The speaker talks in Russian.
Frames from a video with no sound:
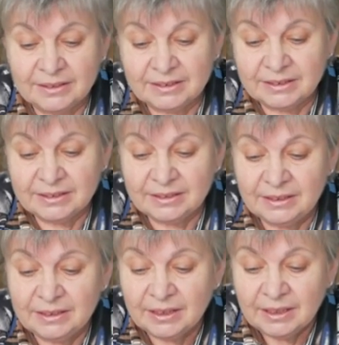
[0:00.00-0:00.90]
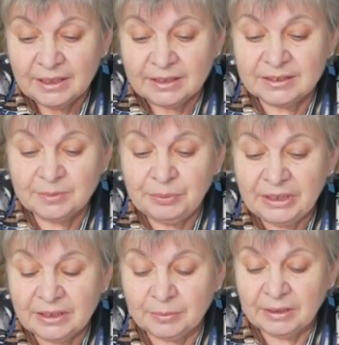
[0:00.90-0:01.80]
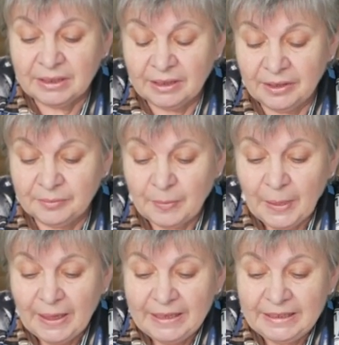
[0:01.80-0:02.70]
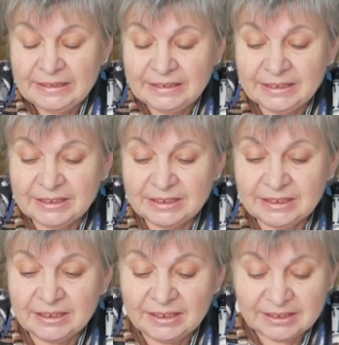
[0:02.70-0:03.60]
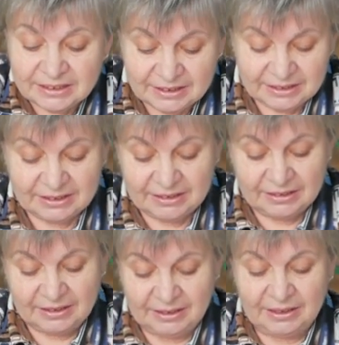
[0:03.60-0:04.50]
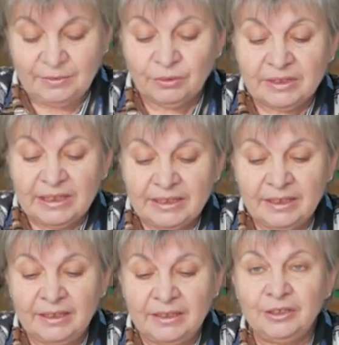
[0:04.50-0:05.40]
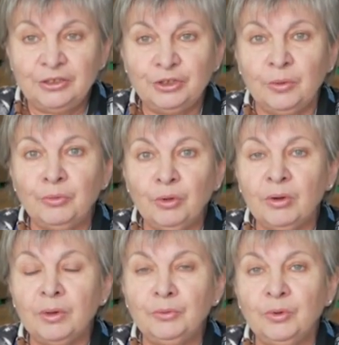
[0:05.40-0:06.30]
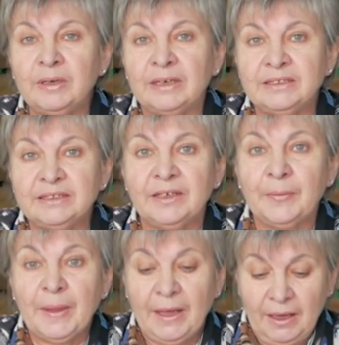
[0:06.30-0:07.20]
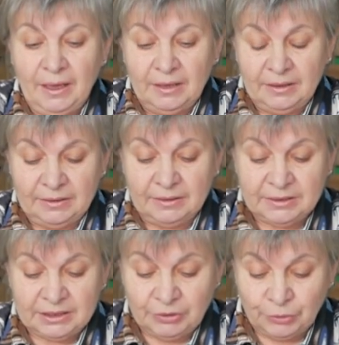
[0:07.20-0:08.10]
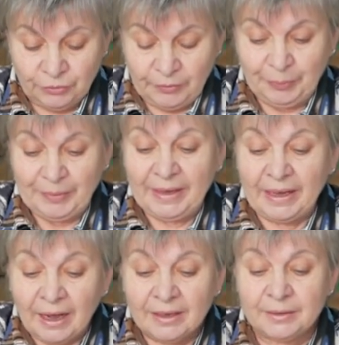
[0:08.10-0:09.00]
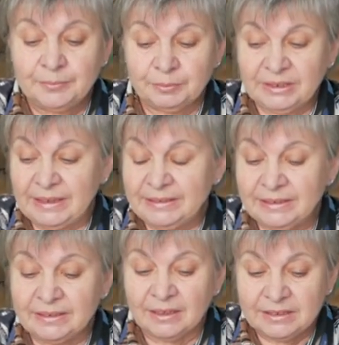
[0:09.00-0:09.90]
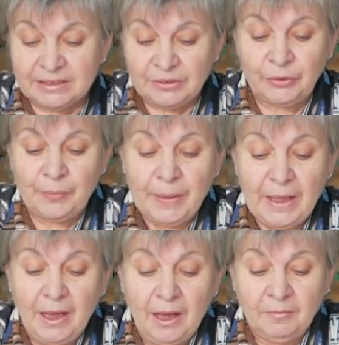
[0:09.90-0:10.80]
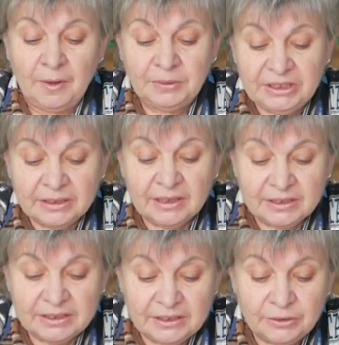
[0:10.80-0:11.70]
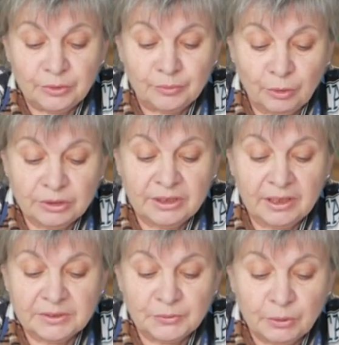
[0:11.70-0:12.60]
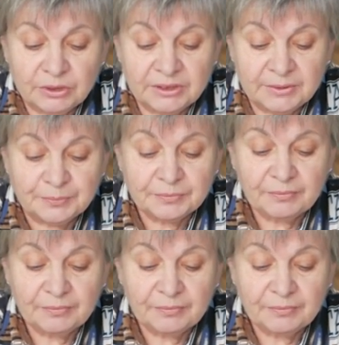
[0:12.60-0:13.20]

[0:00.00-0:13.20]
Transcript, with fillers: есть, и с белым краем, и с синей серединкой, и вот такие, и еще много-много разных э, цветов. Как посадить глоксинию? Вообще глоксинию можно размножить